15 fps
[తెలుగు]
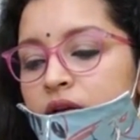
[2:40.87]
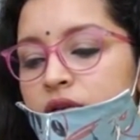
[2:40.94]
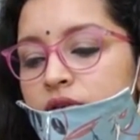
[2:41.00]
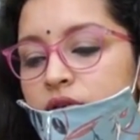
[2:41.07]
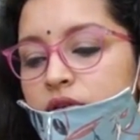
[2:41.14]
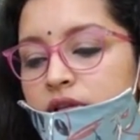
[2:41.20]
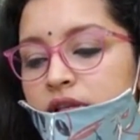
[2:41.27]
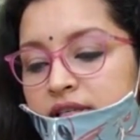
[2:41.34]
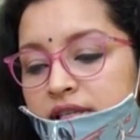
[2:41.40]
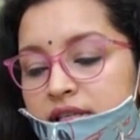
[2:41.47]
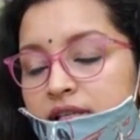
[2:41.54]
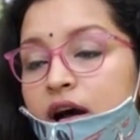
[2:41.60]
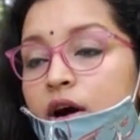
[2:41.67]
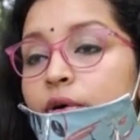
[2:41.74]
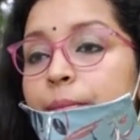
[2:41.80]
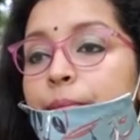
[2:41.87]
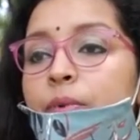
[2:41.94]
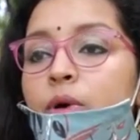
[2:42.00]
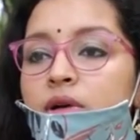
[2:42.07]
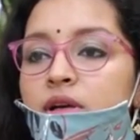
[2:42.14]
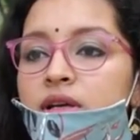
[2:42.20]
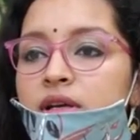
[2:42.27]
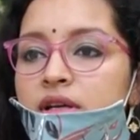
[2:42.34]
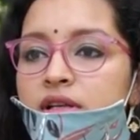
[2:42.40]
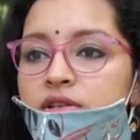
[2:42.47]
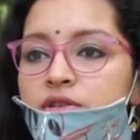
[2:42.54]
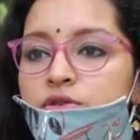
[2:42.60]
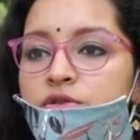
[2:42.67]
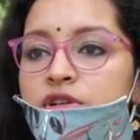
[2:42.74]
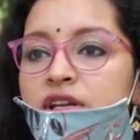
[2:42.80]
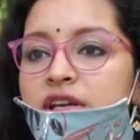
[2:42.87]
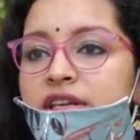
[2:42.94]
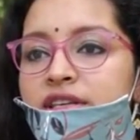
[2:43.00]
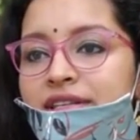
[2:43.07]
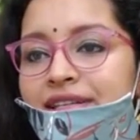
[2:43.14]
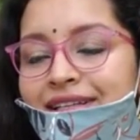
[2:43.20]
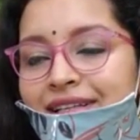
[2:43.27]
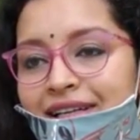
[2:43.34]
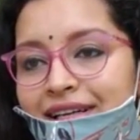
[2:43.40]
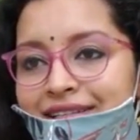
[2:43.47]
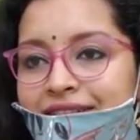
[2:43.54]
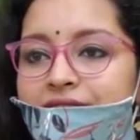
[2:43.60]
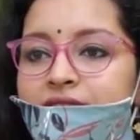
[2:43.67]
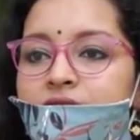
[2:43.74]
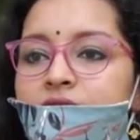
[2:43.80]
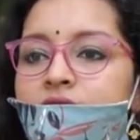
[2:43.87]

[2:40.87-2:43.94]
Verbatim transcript: సో దిస్ ఈజ్ హౌ ఇంపార్టెంట్ ఇట్ ఈస్ టు టీచ్ ద కిడ్స్